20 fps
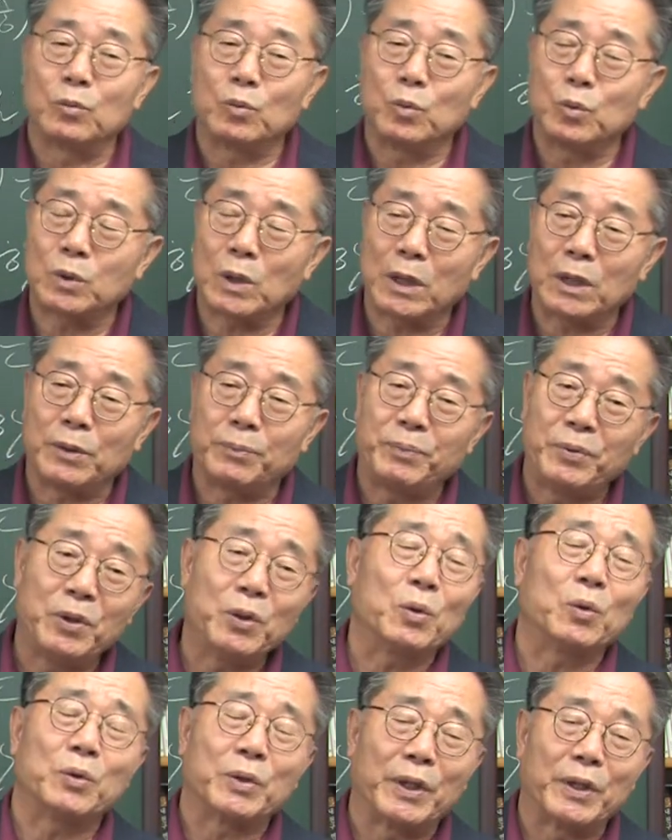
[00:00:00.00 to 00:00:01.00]
우상이
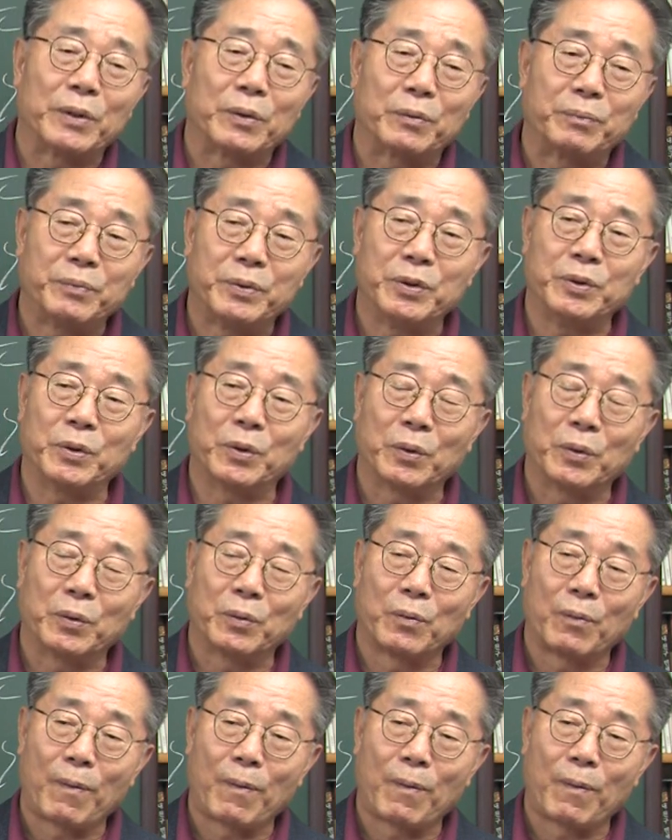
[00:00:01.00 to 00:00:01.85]
필요는 해요. 필요.